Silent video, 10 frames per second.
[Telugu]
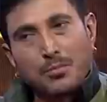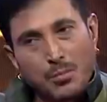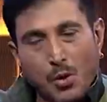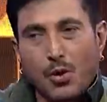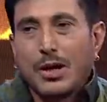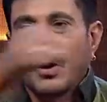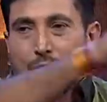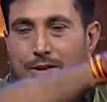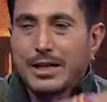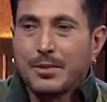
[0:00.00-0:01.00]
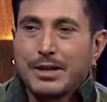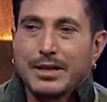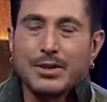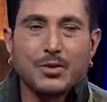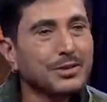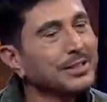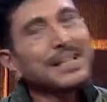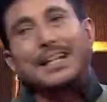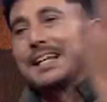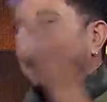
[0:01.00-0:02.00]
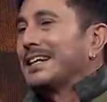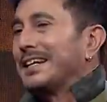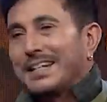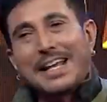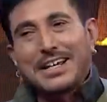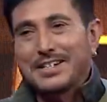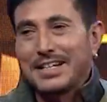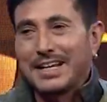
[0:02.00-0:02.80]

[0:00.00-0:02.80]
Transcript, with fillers: బ్లో ఇలా కొడతారన్నమాట కొడితే దానికి రియాక్షన్